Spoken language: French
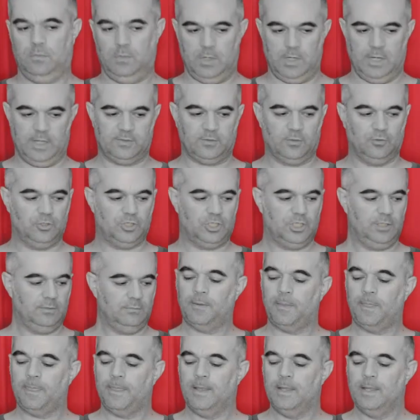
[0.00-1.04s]
la scotcher
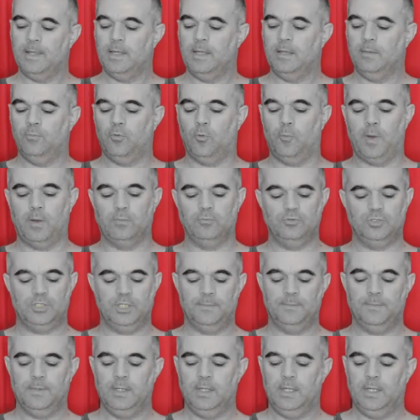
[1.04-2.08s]
pour pas
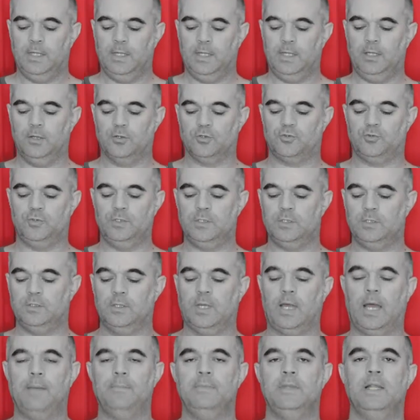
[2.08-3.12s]
bouger, et
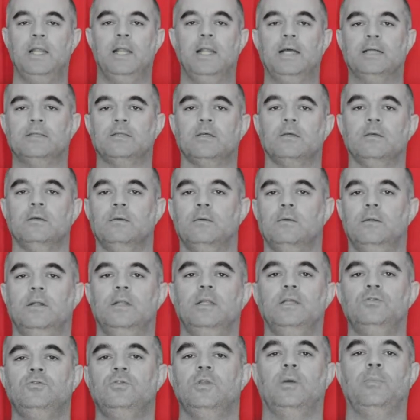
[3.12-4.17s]
ensuite amener les lettres
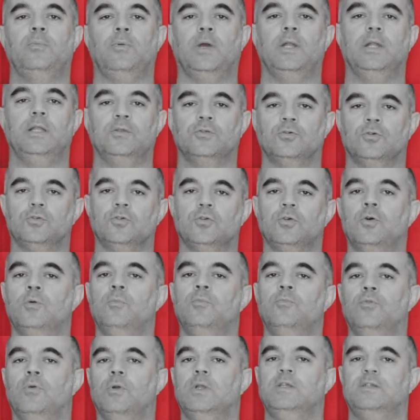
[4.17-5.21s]
les unes après les autres
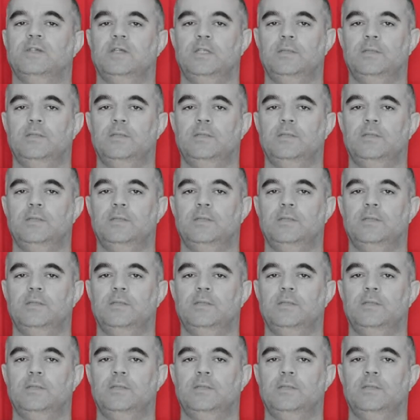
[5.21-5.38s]
pour les